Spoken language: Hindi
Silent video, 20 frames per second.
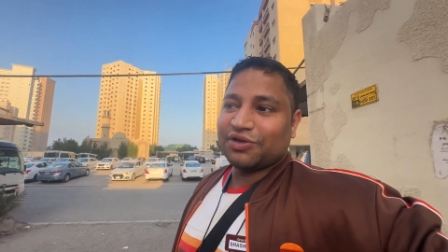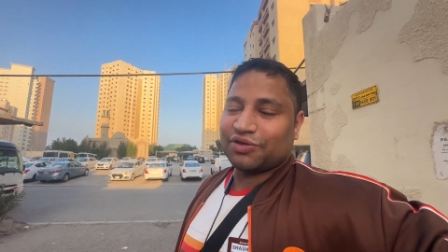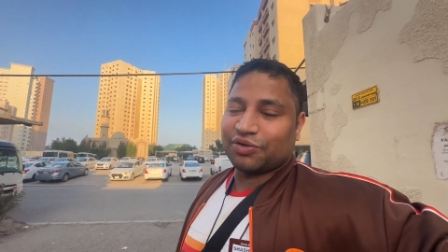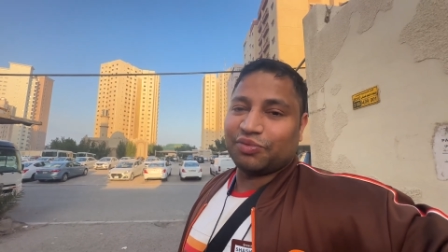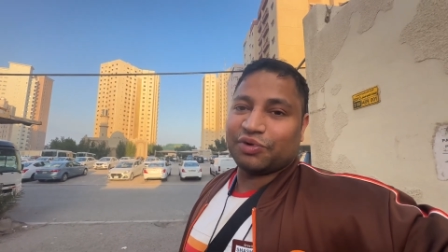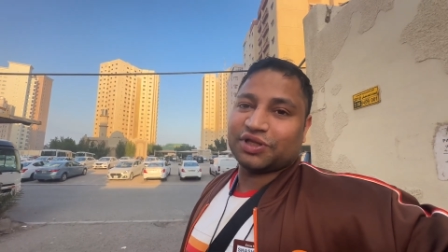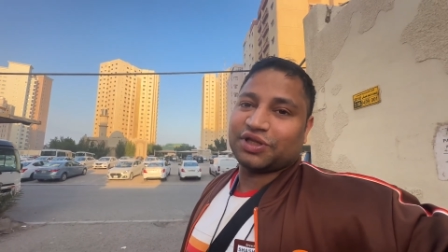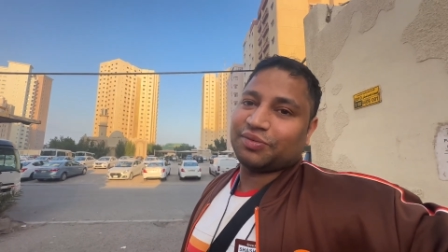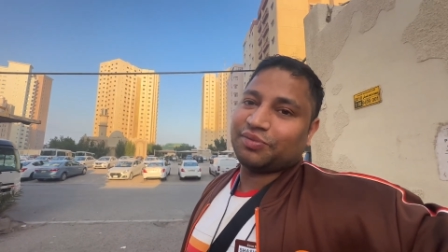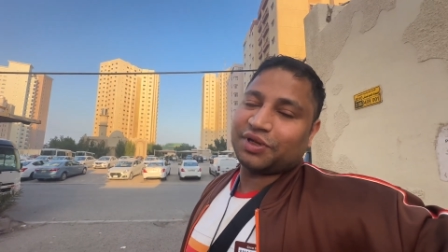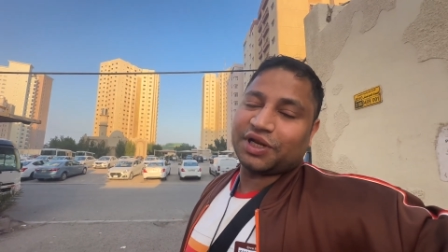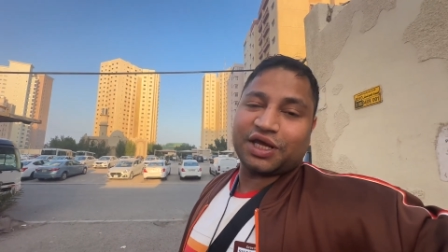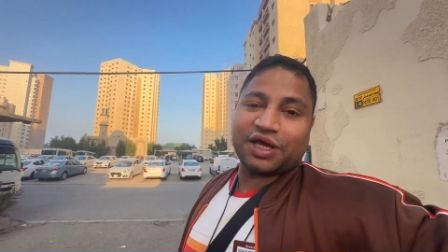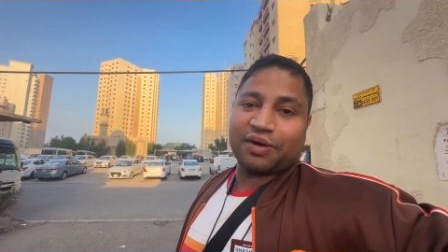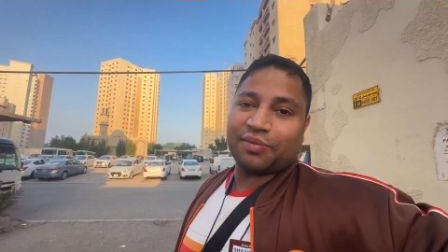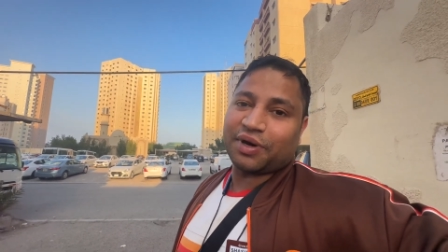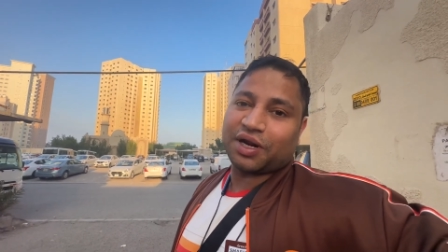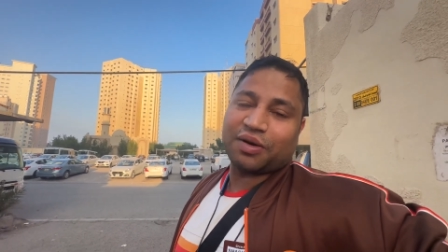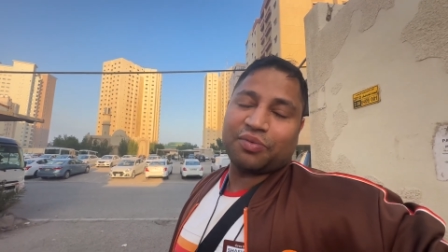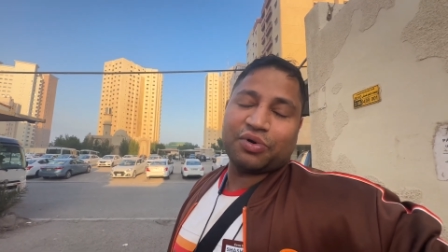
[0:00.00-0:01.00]
तो बोलते हैं नहीं
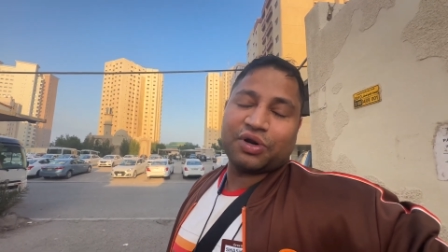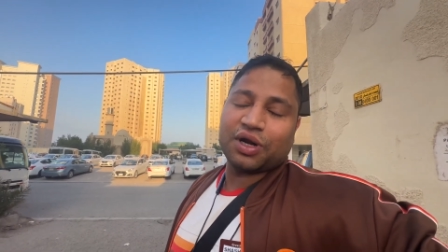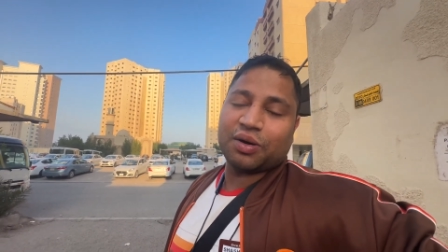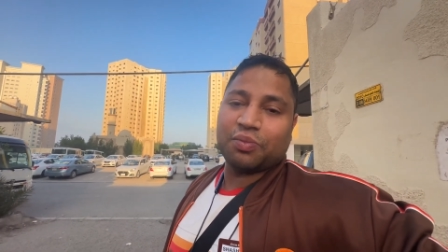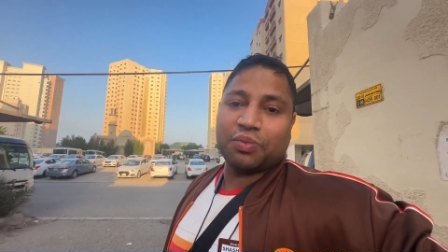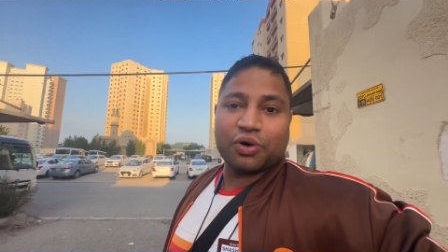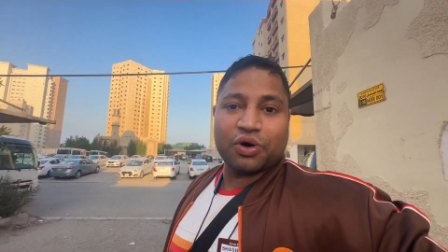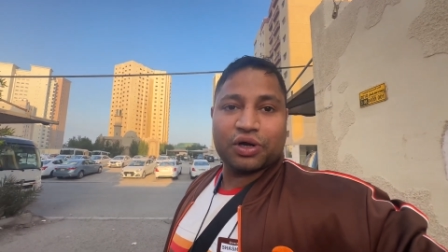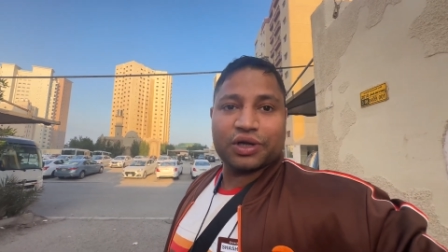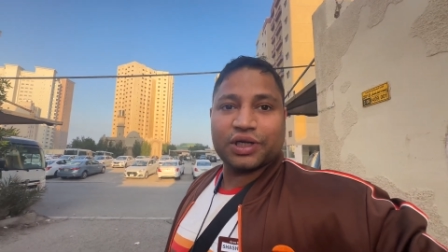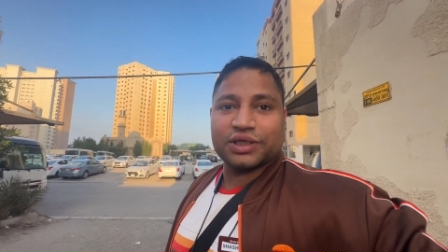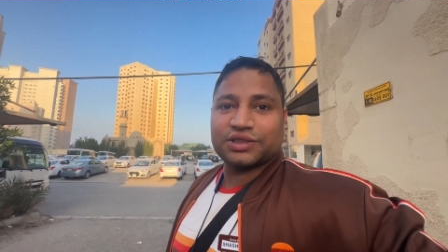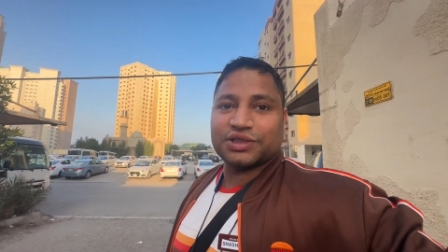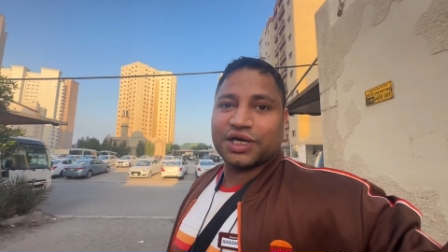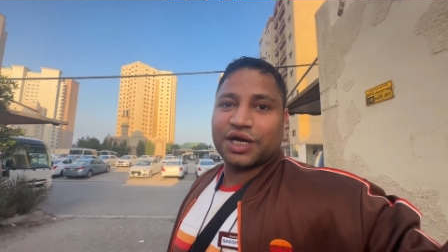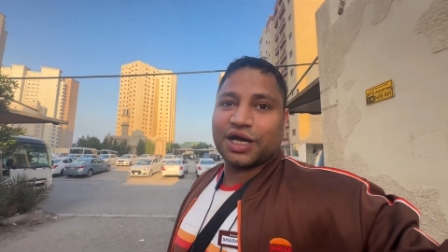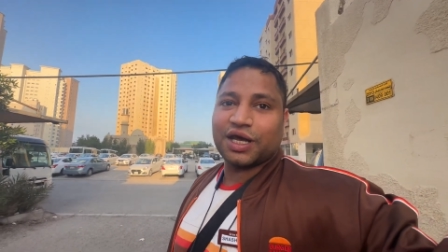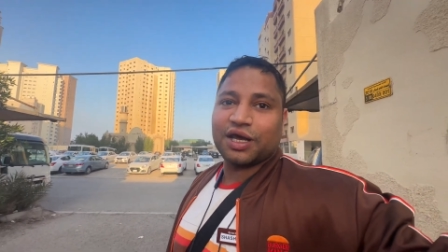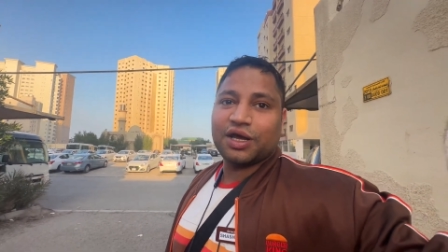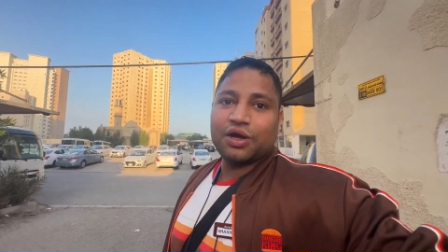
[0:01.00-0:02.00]
हमारा बुढ़ा बहुत
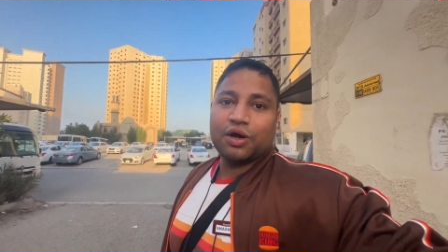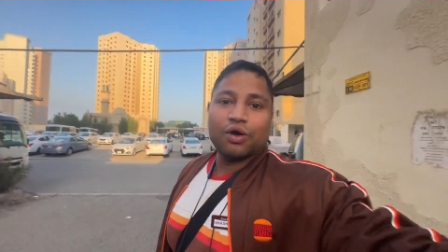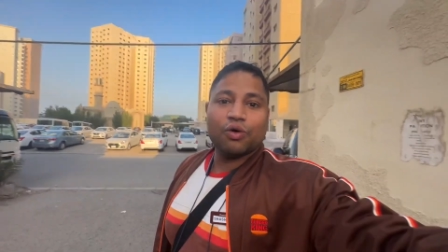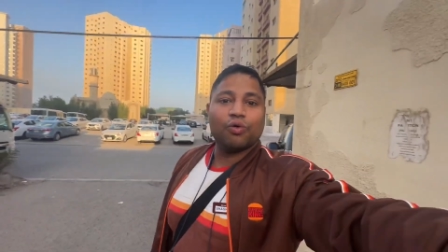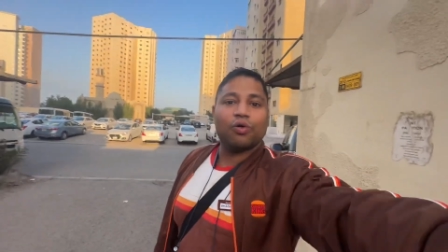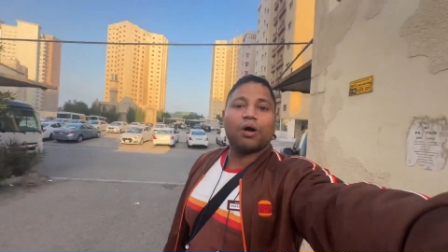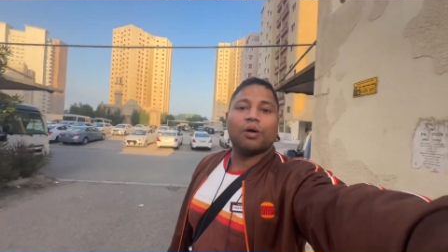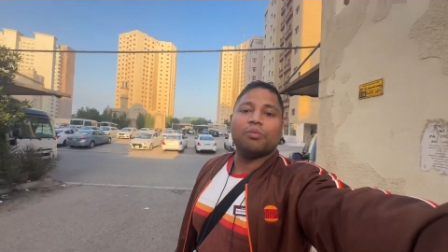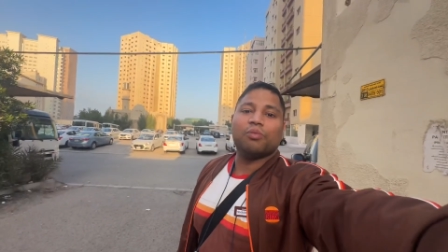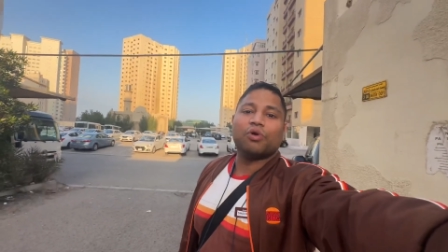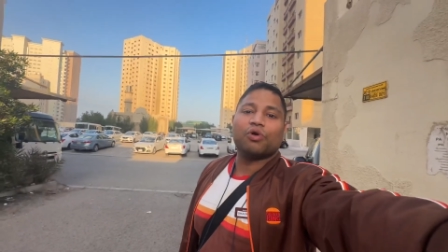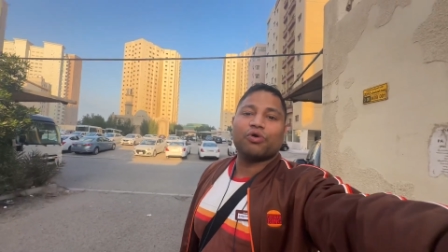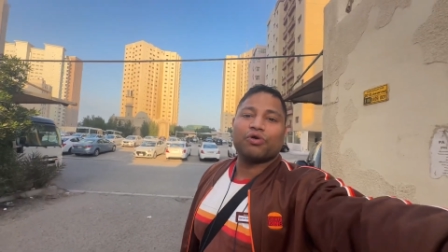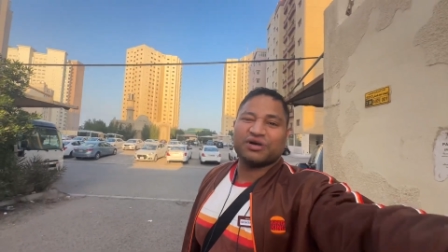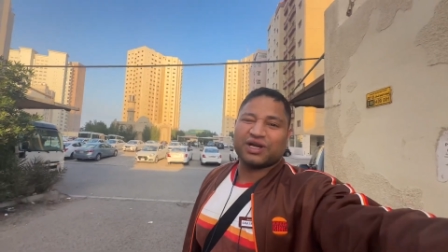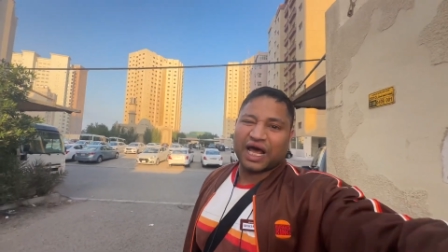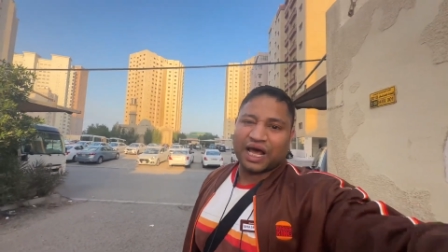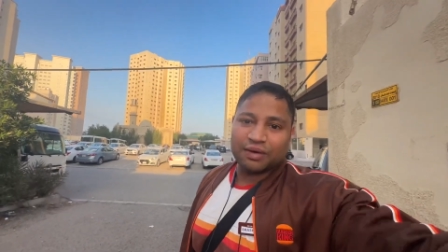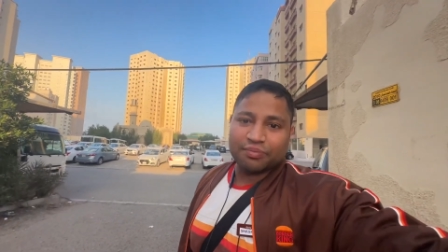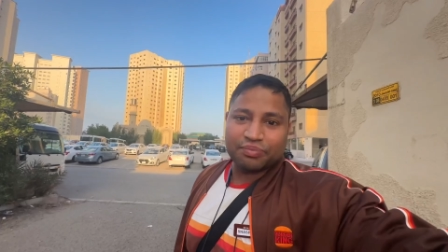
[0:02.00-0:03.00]
अच्छा है वो हम लोग को
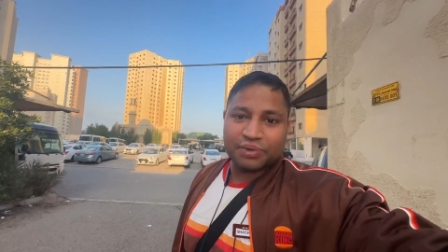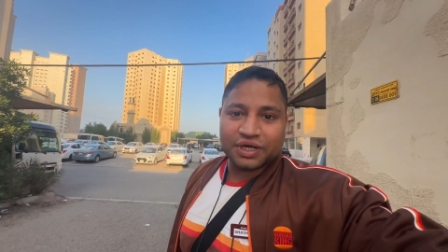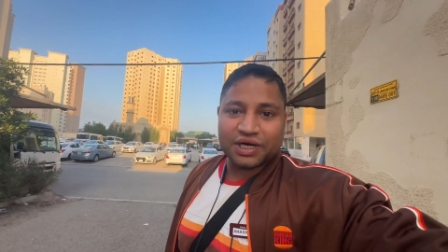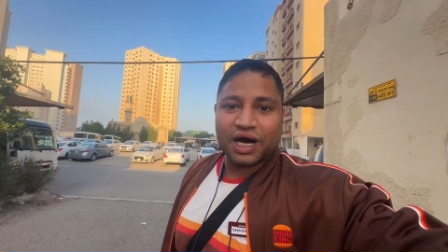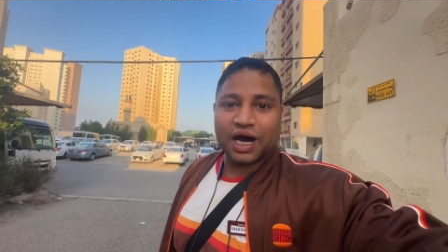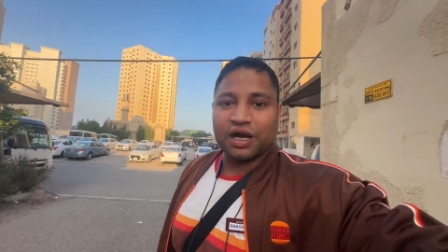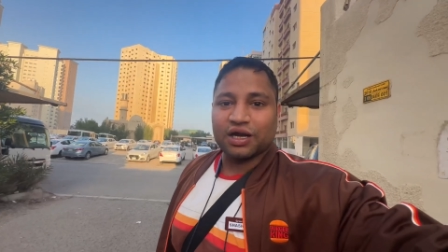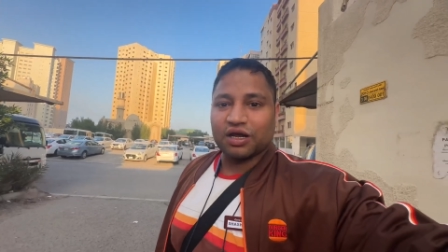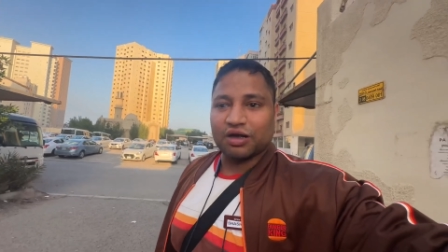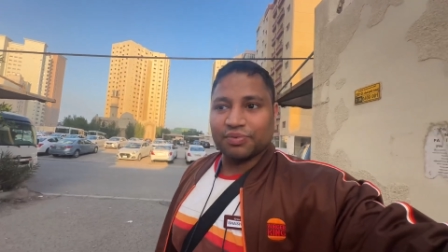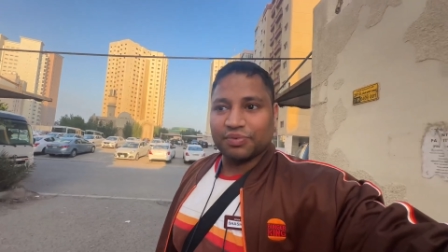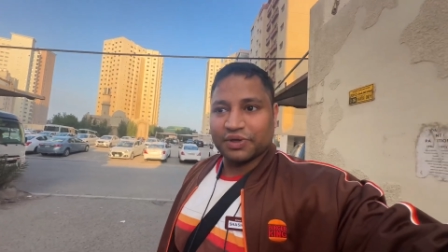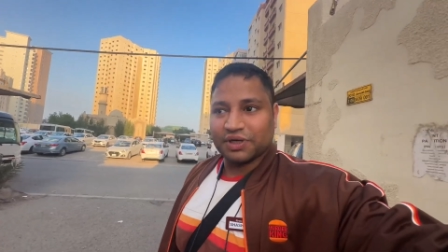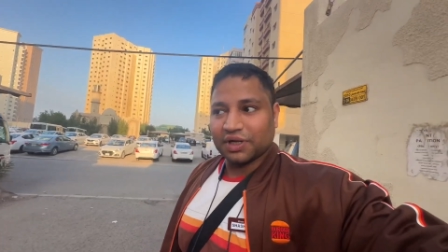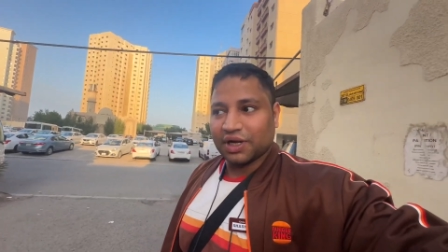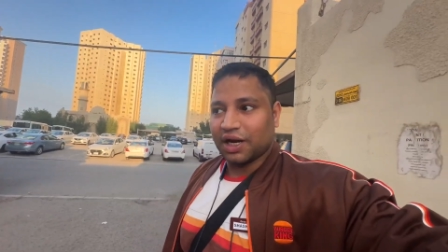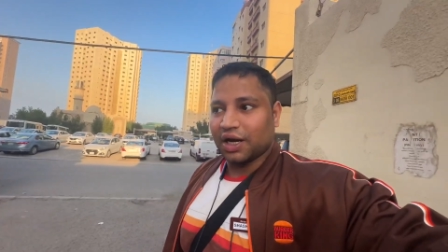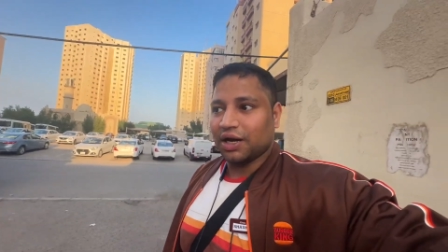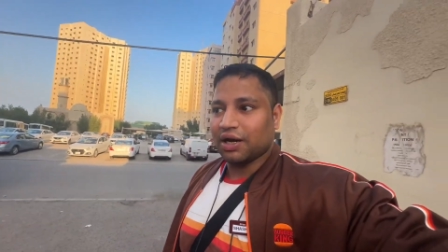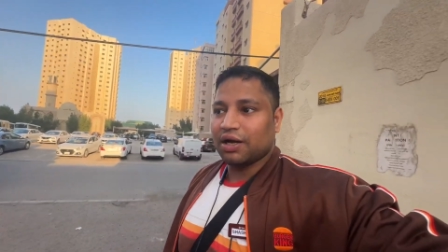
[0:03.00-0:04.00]
टाइम पे खाना
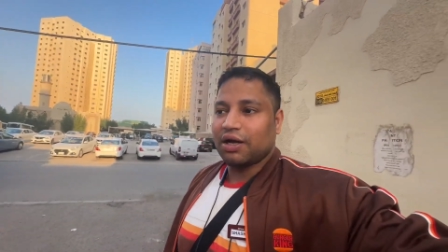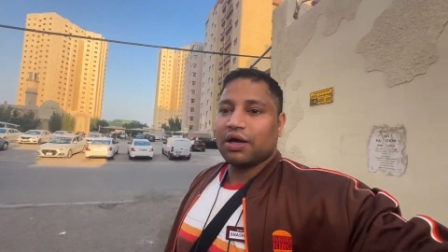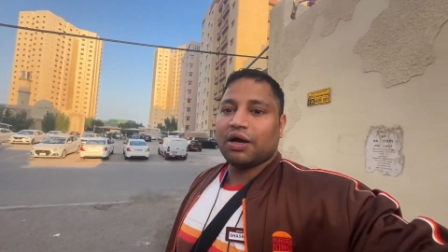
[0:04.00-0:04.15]
पीना